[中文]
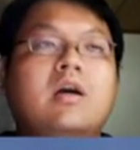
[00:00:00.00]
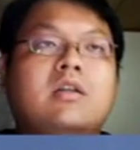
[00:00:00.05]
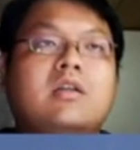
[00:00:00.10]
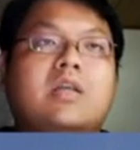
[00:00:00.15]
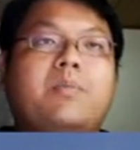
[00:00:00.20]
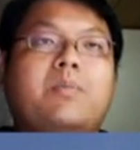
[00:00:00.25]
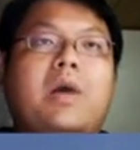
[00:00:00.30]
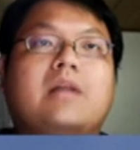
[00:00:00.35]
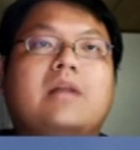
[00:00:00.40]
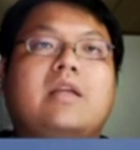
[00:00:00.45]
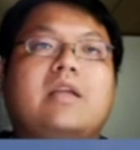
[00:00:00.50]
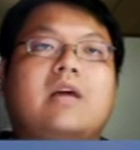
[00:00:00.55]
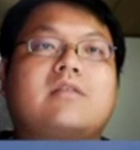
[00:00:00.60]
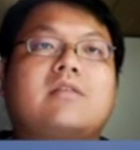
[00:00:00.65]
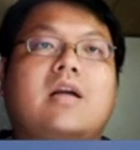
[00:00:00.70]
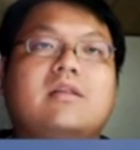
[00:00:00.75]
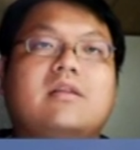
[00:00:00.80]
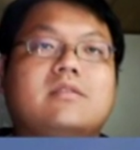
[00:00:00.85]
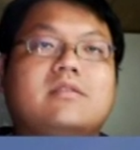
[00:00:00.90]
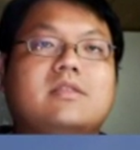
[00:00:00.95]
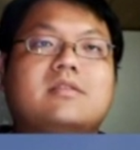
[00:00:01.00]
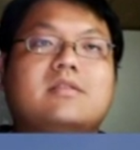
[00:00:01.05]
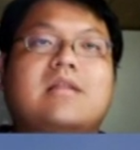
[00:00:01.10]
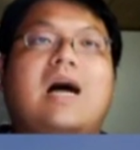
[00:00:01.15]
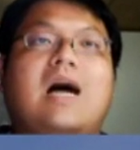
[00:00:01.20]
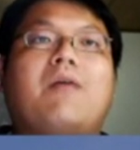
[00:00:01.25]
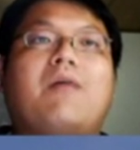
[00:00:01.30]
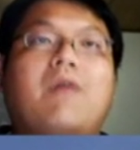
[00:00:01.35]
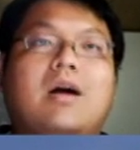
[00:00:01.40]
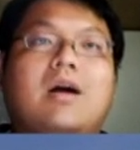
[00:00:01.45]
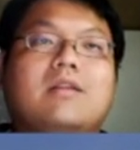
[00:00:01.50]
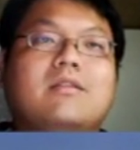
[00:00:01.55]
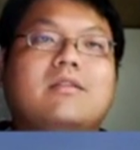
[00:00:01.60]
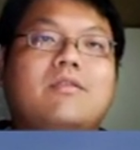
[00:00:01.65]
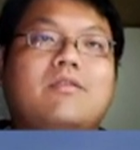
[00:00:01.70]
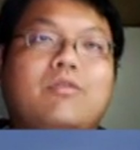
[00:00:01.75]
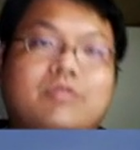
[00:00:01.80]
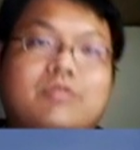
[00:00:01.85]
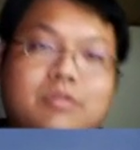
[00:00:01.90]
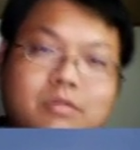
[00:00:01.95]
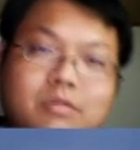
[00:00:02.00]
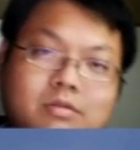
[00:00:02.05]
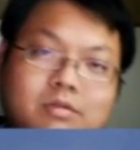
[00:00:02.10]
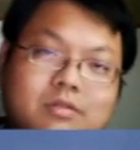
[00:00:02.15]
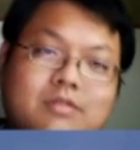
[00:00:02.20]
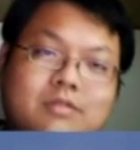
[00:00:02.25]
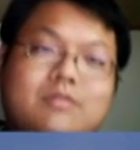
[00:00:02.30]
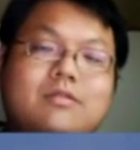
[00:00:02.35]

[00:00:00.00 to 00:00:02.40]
你把你要打的字打完，我就